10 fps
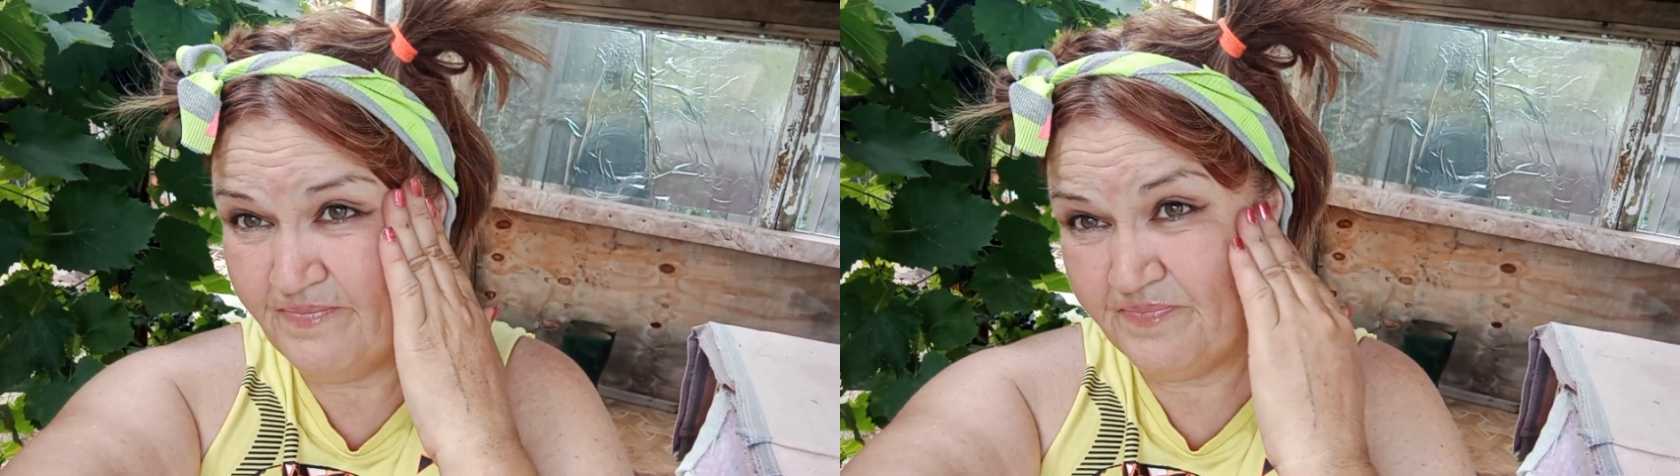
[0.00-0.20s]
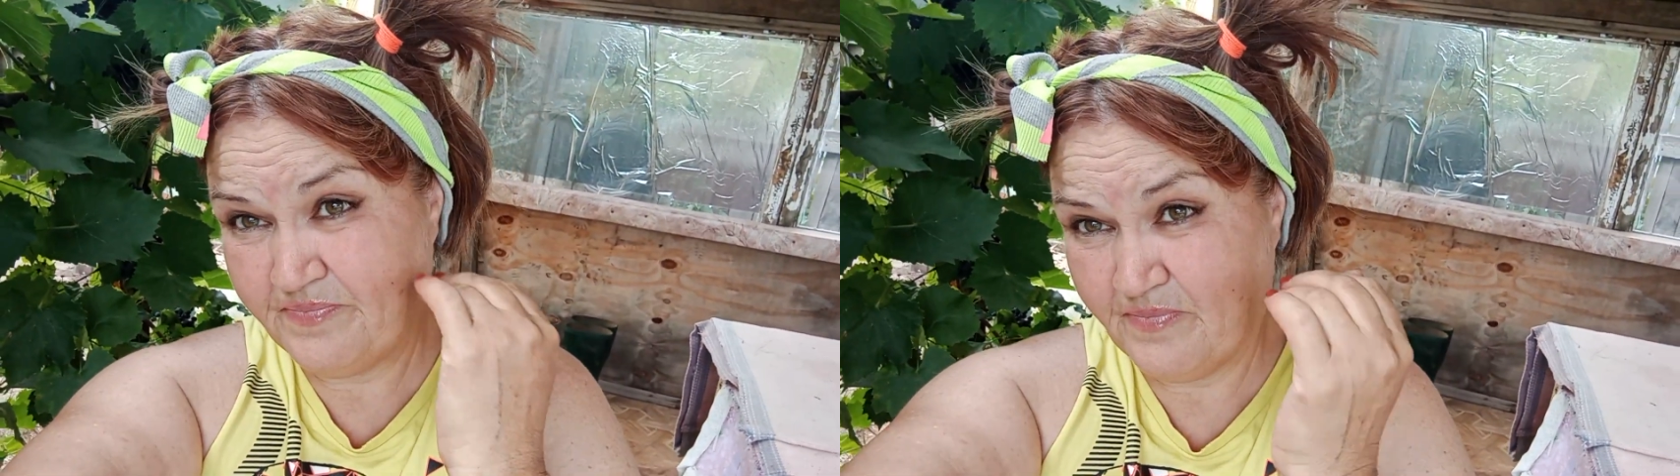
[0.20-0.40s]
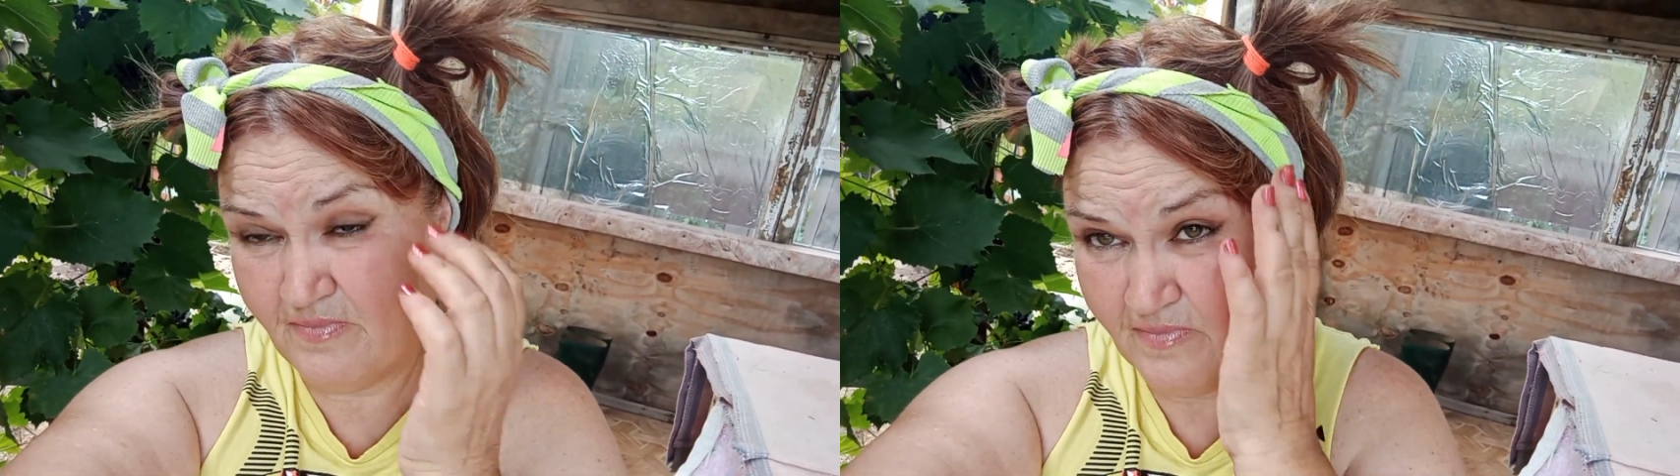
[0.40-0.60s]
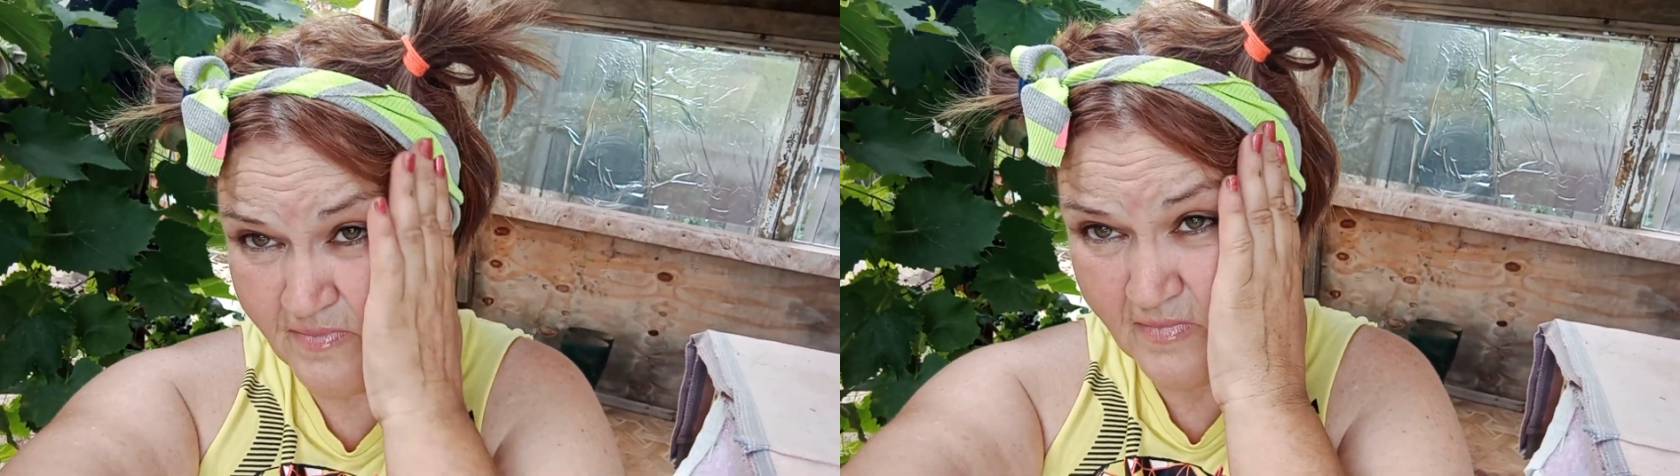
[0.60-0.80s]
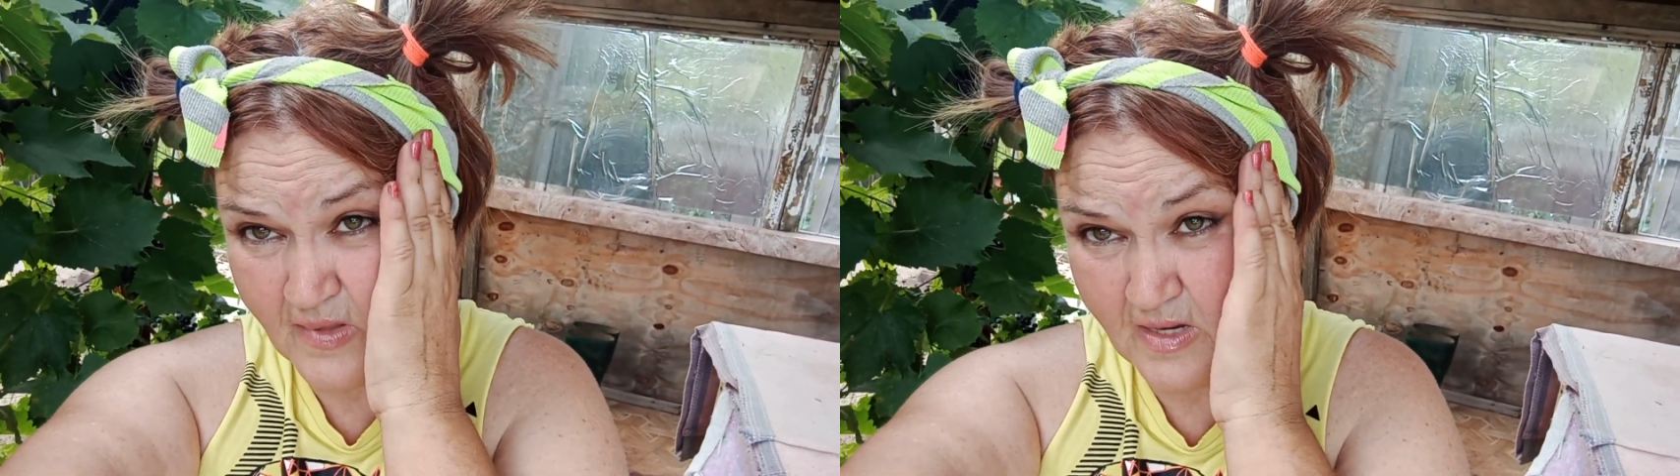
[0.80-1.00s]
как
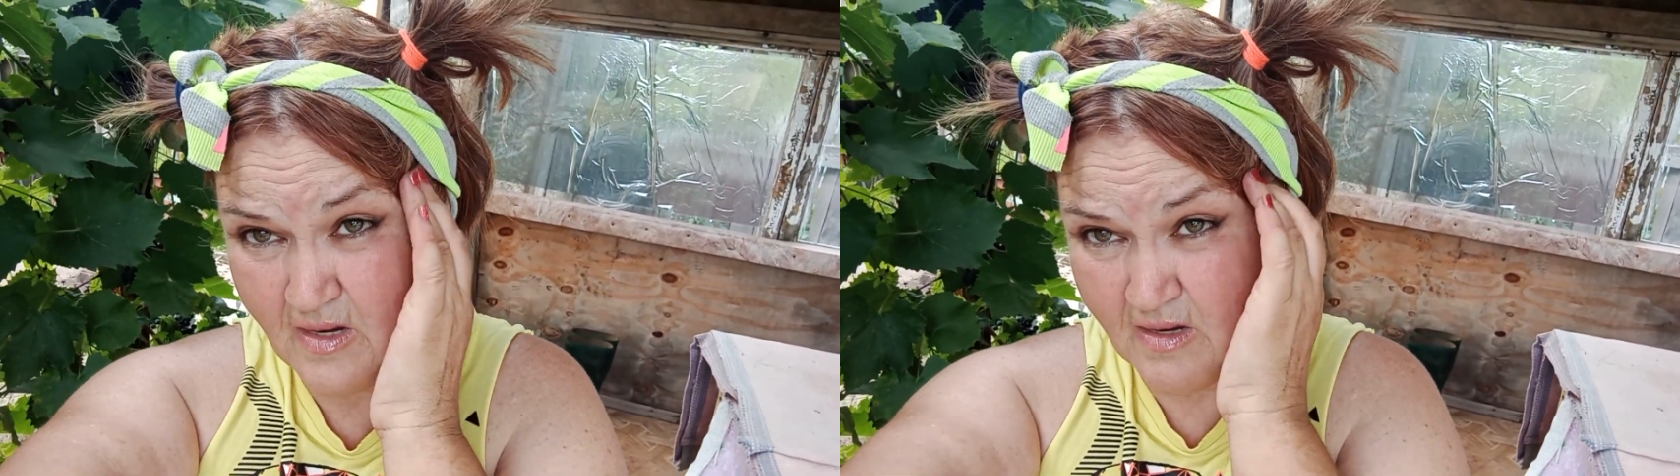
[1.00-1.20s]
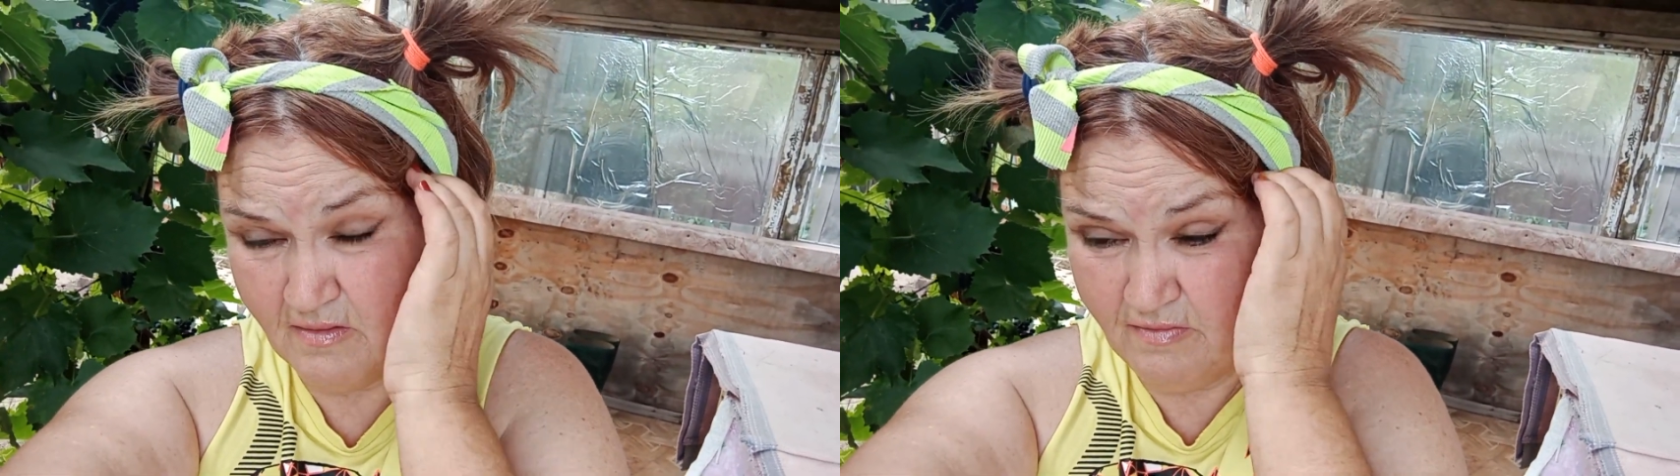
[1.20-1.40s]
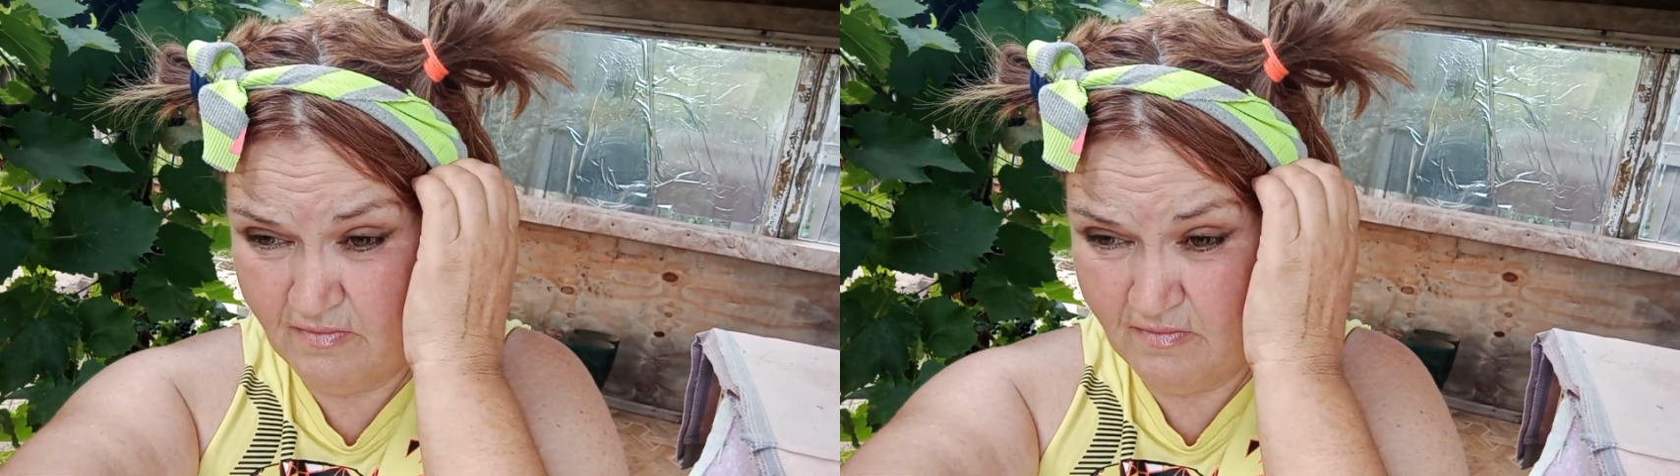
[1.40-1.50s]
в ягоде,